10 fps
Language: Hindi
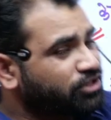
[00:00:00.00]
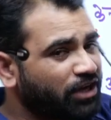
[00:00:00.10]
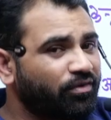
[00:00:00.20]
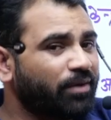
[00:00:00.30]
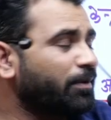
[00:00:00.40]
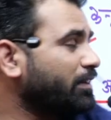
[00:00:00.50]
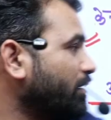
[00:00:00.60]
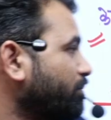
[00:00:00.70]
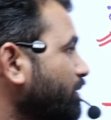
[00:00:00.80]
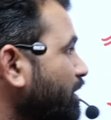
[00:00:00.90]

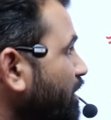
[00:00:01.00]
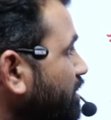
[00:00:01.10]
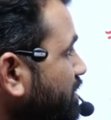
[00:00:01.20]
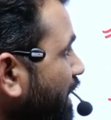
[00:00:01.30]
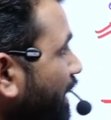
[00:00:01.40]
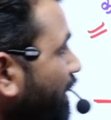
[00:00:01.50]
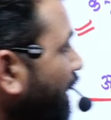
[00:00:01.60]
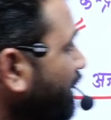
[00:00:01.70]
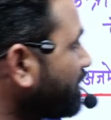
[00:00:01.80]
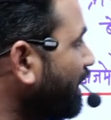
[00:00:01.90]
सर्वप्रथम
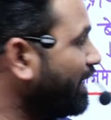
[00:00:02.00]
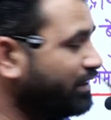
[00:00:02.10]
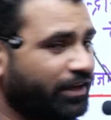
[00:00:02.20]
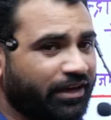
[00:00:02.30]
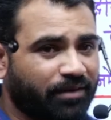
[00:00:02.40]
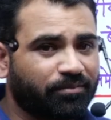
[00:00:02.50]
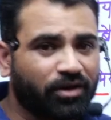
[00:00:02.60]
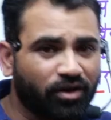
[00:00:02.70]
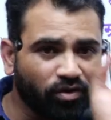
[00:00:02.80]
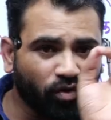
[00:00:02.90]
सहकारिता अधिनियम
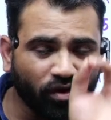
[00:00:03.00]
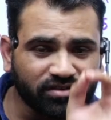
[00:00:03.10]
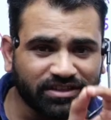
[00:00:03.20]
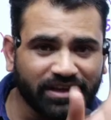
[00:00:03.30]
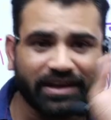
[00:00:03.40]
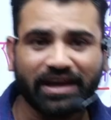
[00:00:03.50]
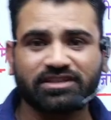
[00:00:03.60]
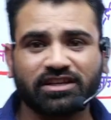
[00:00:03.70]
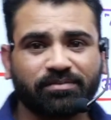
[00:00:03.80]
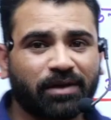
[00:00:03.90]
कौन सी
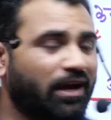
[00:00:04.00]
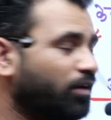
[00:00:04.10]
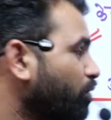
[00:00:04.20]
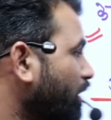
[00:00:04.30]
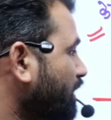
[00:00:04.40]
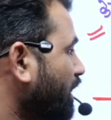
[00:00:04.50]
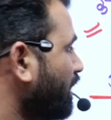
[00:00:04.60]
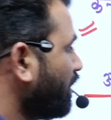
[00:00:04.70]
रियासत में लागू हुआ था